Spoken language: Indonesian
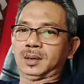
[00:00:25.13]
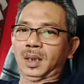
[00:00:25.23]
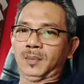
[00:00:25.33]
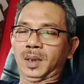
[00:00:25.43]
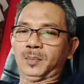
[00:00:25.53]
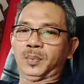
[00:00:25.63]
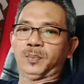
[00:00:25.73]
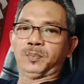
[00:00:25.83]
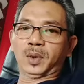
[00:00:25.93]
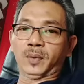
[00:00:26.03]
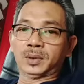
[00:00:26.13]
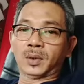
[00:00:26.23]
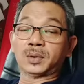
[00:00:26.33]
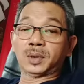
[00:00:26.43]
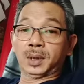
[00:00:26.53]
Siapa
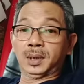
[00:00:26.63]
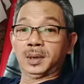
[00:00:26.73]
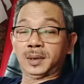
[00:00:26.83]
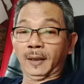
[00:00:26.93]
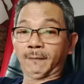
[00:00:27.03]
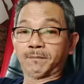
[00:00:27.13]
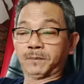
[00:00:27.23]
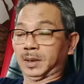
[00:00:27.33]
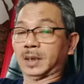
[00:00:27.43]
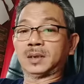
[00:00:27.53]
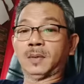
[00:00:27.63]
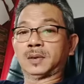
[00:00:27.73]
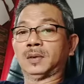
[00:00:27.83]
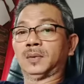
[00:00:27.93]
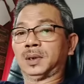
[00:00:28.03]
Profesor Suteki? Kita simak
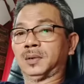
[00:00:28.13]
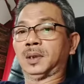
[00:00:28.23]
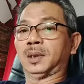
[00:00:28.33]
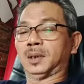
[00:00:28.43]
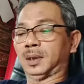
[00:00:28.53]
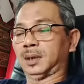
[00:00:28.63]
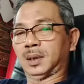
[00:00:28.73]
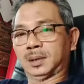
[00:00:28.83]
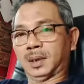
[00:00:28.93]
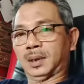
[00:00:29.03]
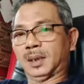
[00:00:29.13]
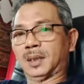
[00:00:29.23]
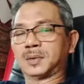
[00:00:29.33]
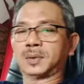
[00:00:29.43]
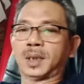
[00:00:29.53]
dulu videonya, nanti kita
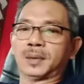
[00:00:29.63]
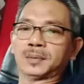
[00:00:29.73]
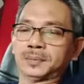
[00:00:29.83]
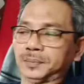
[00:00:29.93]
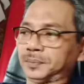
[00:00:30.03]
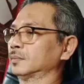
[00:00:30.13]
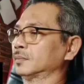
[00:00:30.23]
lanjutkan.